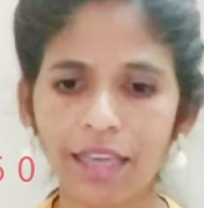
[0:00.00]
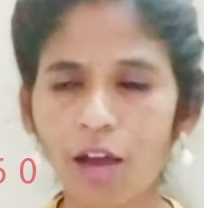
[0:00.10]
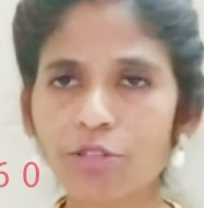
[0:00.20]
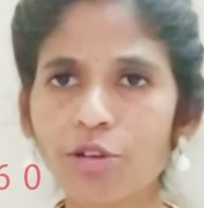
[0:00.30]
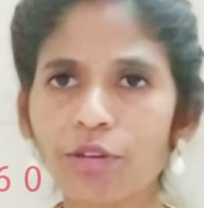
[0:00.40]

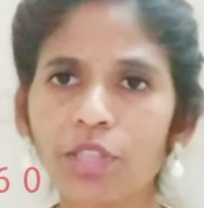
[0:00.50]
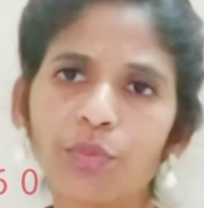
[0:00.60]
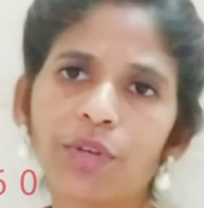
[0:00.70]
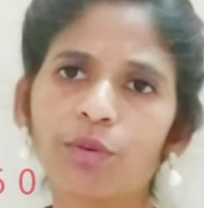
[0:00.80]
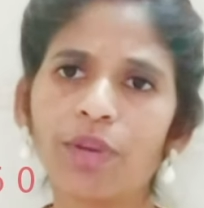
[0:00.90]
హౌస్లో ఉన్నంత
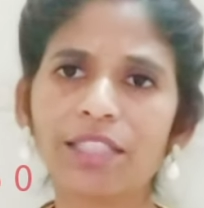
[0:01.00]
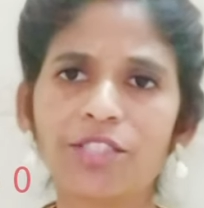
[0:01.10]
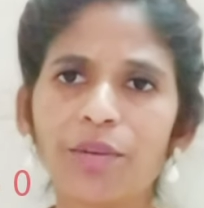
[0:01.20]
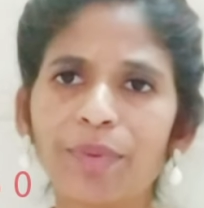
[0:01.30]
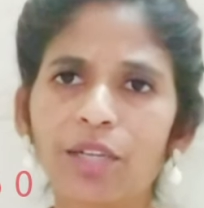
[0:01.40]
వరకు
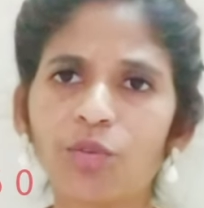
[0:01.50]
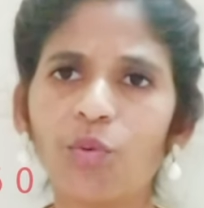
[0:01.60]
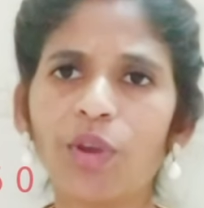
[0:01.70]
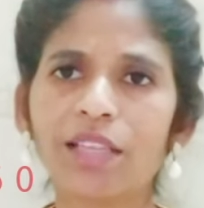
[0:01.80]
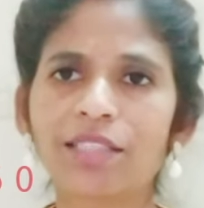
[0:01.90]
హెచ్ అని పెట్టుకో
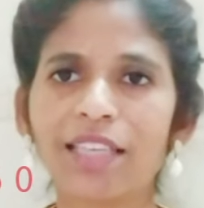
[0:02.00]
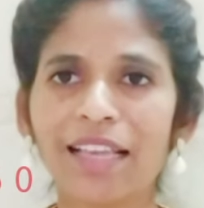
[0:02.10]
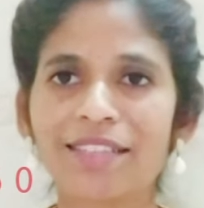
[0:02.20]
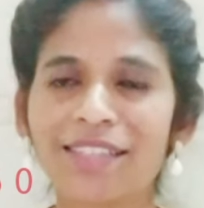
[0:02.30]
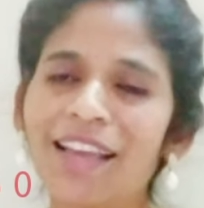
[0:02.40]
ఎస్
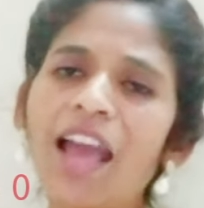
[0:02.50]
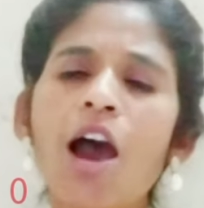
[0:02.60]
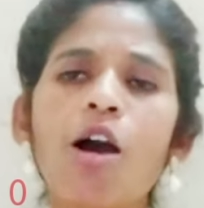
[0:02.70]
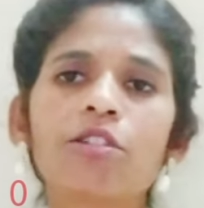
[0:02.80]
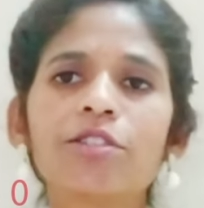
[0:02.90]
హెచ్
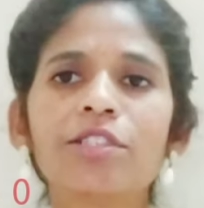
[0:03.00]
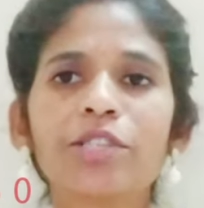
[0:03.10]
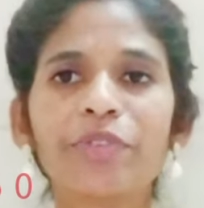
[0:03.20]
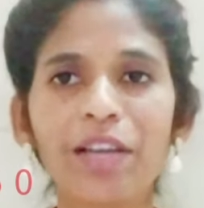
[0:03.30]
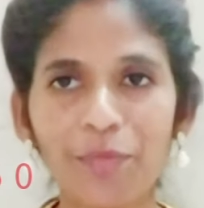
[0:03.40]

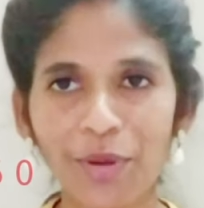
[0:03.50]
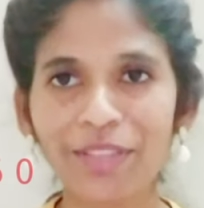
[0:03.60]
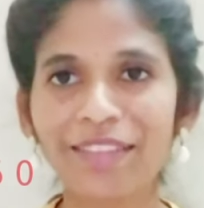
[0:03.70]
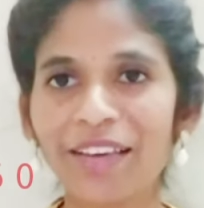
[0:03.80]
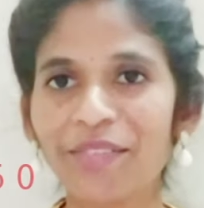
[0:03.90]
హౌస్లోంచి
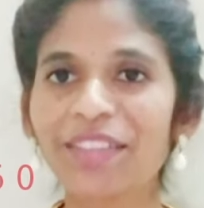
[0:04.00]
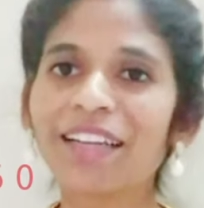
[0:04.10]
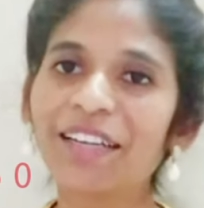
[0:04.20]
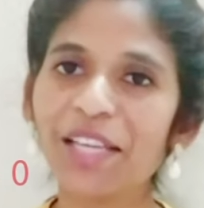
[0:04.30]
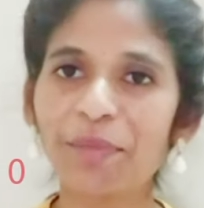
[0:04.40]
వెళ్ళిపోయిన తర్వాత
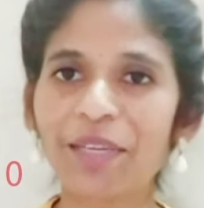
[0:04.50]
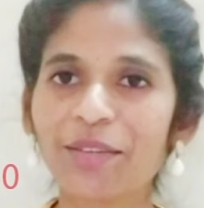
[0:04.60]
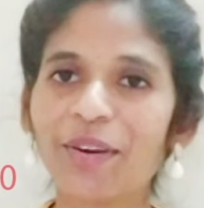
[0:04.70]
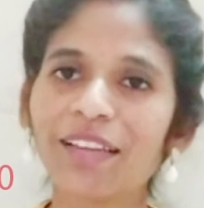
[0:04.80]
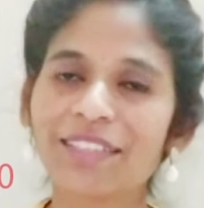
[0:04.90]
డి
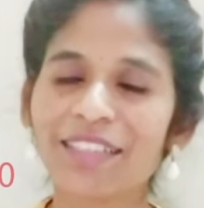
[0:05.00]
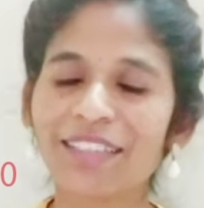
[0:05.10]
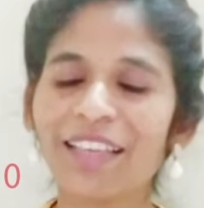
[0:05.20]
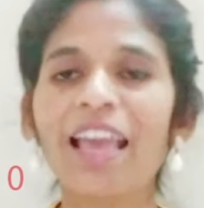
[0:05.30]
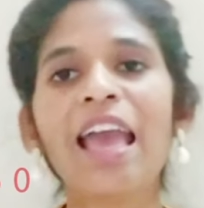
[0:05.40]
పెట్టుకో అనేసి
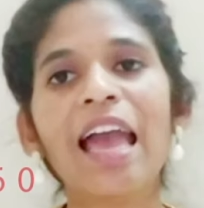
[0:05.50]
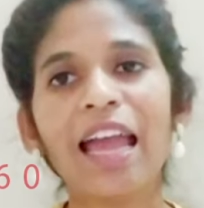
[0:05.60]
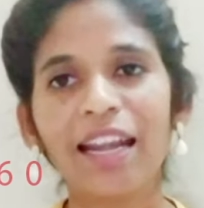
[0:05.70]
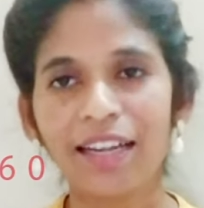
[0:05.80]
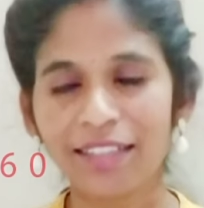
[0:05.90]
అంది
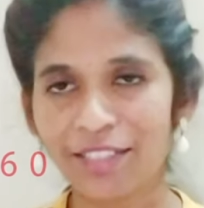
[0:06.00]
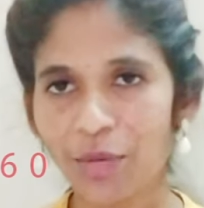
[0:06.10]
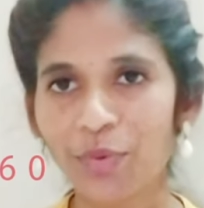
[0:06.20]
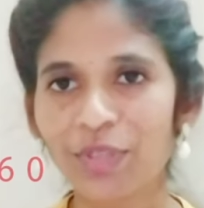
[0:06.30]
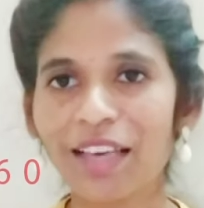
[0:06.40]
అండ్
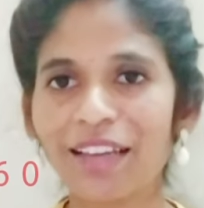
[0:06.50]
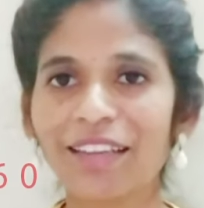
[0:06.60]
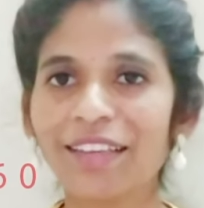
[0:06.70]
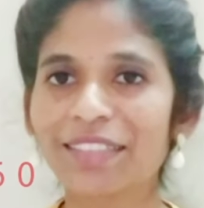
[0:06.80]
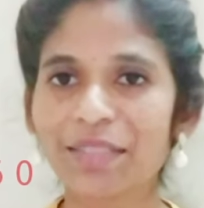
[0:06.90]
షణ్ముఖ్
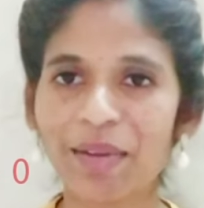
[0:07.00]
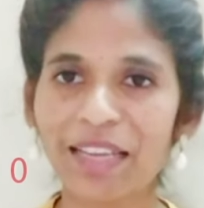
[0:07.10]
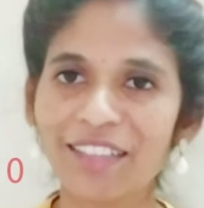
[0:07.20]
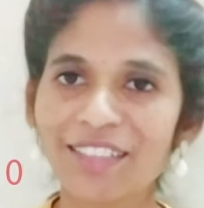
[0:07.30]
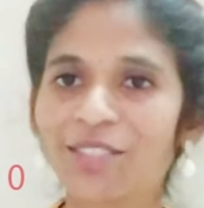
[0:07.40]
దానికి
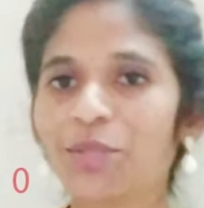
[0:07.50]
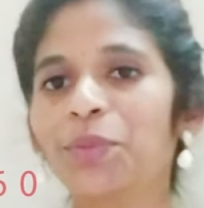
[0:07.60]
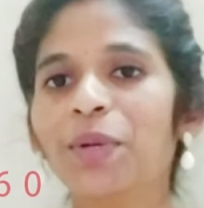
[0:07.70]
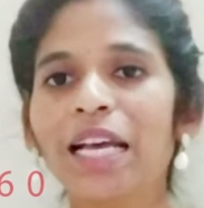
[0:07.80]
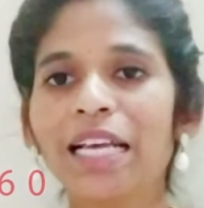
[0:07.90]
స్మైల్ ఇస్తూ
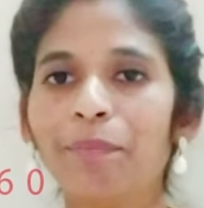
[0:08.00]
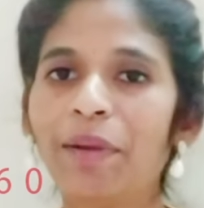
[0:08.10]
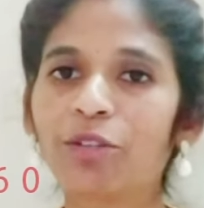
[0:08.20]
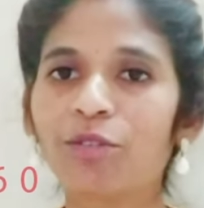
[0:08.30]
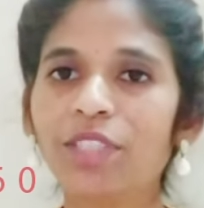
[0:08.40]

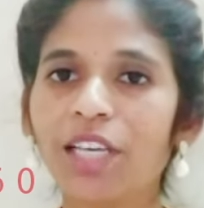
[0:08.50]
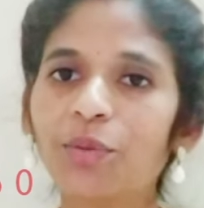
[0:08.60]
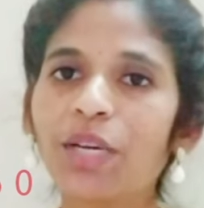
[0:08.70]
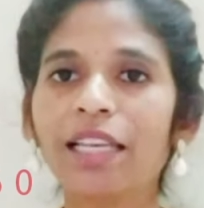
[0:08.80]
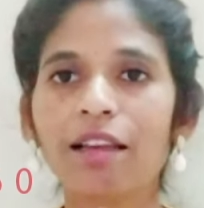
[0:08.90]

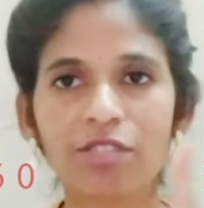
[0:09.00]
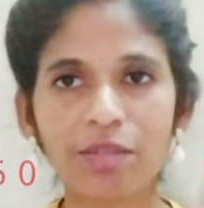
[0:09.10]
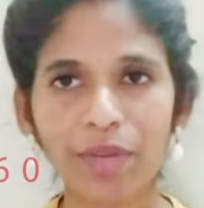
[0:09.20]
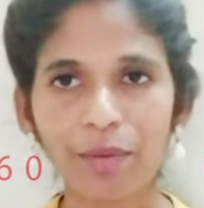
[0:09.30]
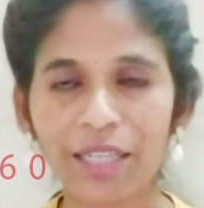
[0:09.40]
పెట్టుకుంటాను కానీ లవ్
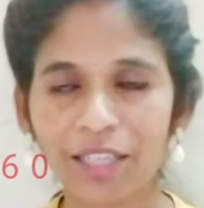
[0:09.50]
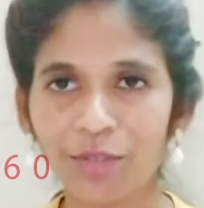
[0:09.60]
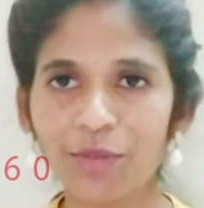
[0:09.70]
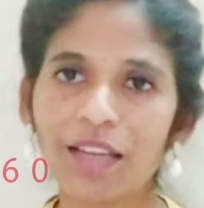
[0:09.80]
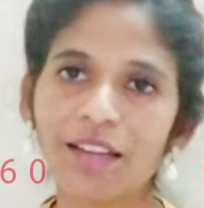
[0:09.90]
సింబల్
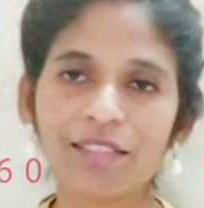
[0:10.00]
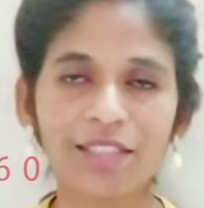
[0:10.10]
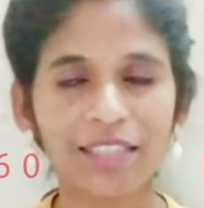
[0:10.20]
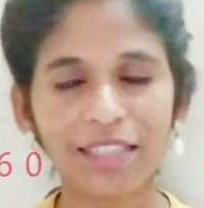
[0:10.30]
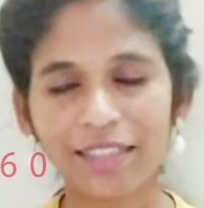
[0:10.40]
పెట్టను
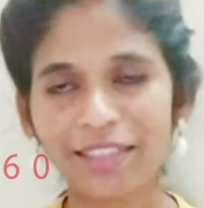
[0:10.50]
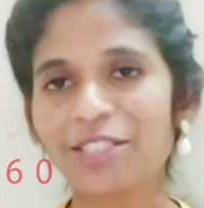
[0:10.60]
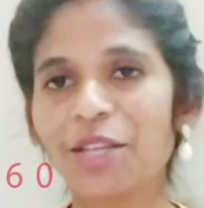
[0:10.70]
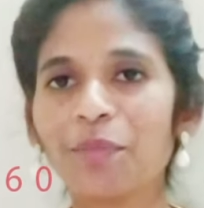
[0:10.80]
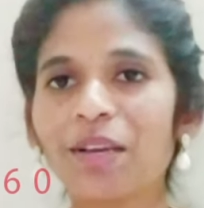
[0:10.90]
అనేసి
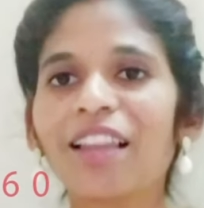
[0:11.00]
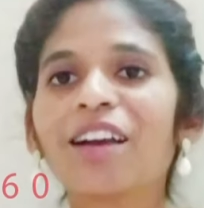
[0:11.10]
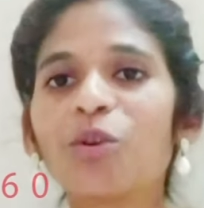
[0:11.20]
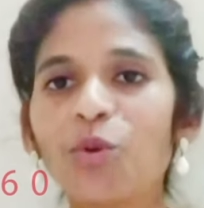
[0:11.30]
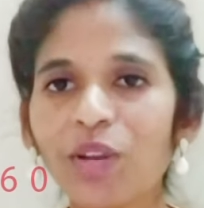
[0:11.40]
షణ్ముఖ్ అలా
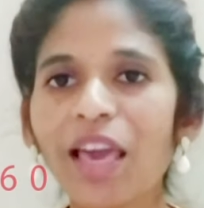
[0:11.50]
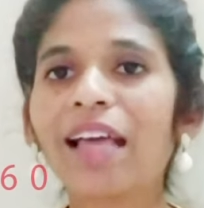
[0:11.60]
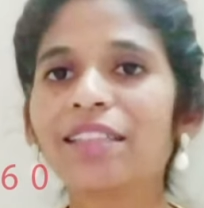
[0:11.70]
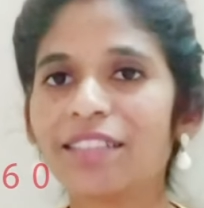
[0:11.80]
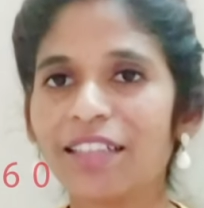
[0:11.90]
కూల్గా
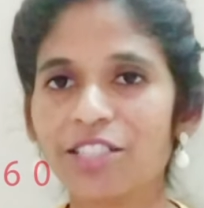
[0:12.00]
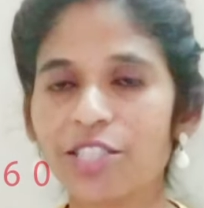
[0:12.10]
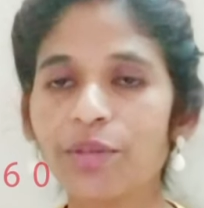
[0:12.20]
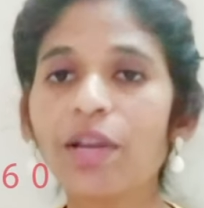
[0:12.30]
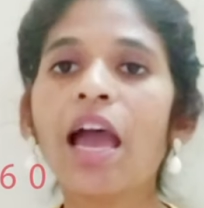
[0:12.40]
ఆన్సర్
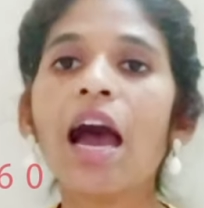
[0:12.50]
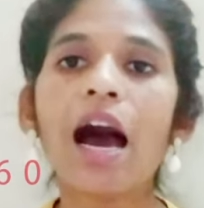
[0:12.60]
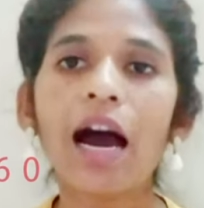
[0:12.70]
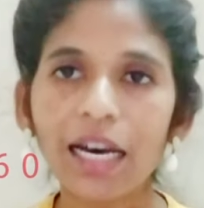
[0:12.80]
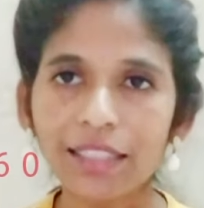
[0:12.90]
ఇచ్చాడు
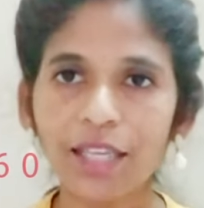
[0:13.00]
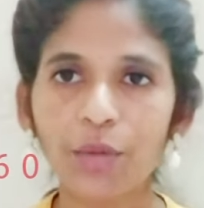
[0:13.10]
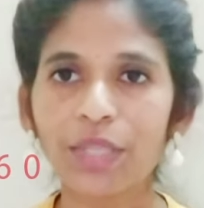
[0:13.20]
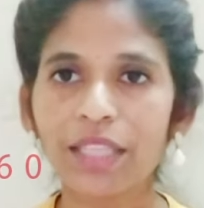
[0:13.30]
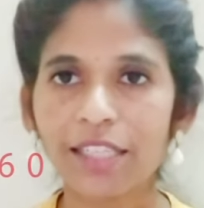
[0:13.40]
ఆ
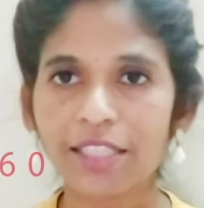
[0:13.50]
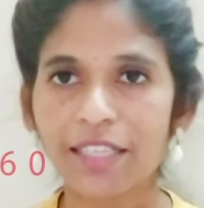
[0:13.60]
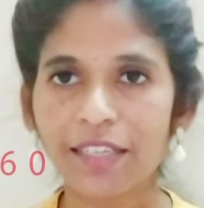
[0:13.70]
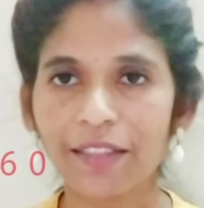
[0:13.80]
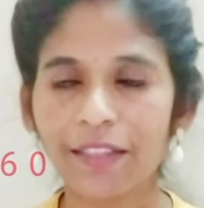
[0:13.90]
తర్వాత ఏం
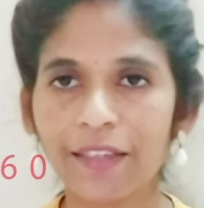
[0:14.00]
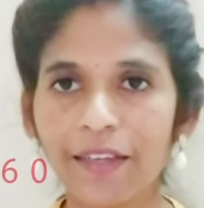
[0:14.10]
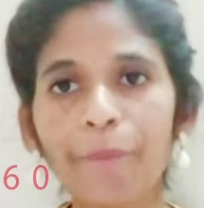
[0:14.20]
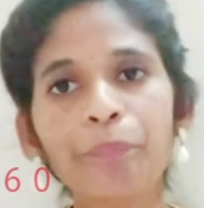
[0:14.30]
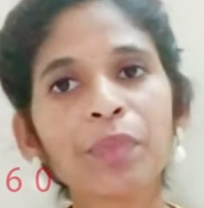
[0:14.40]
జరిగిందంటే